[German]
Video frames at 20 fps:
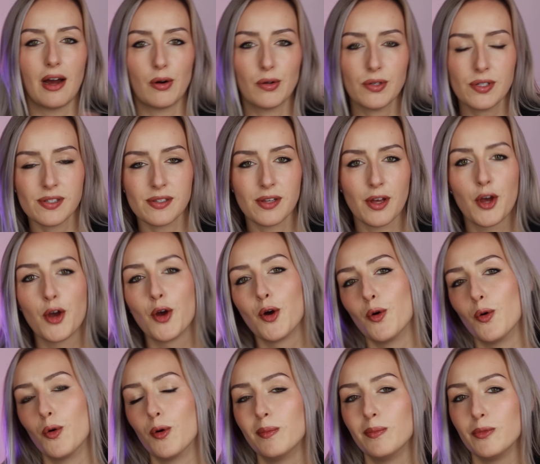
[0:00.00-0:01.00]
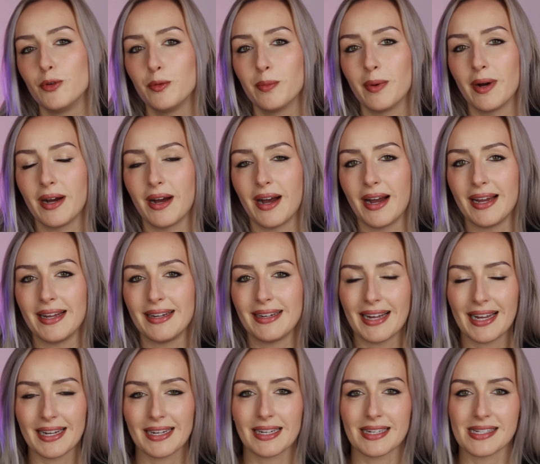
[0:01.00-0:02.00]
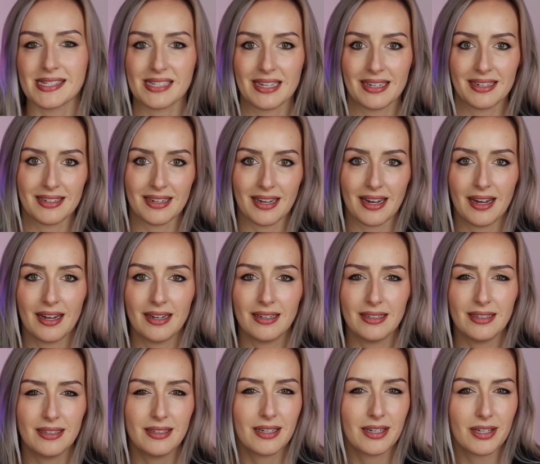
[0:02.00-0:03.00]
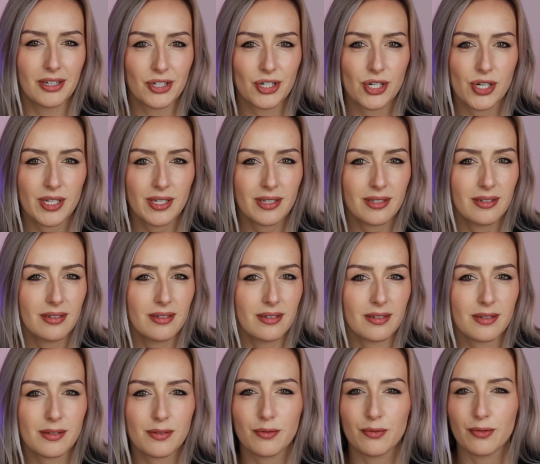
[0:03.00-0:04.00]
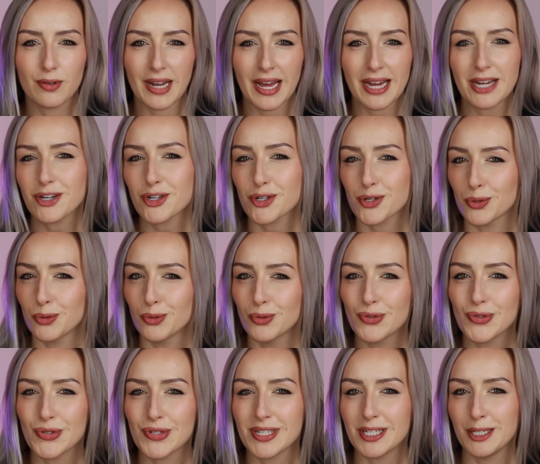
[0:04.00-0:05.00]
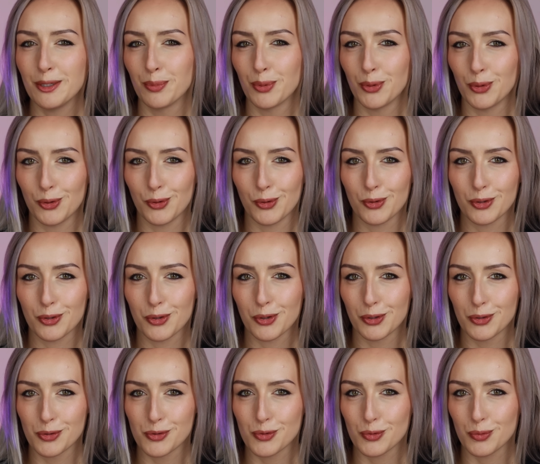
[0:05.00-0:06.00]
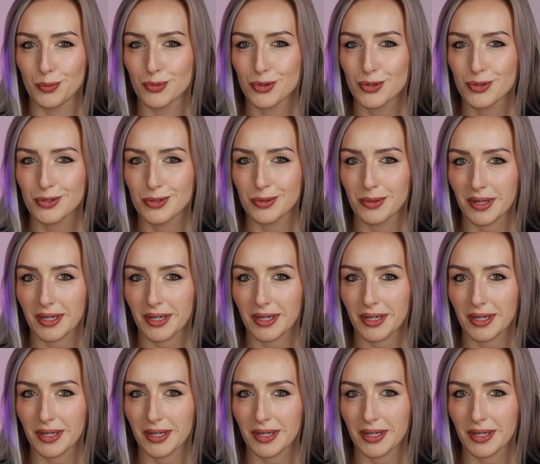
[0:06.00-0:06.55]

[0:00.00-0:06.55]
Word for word: aus um über einen anderen Skandal in der Geschichte des Fleisch- und Tierproduktekonsums zu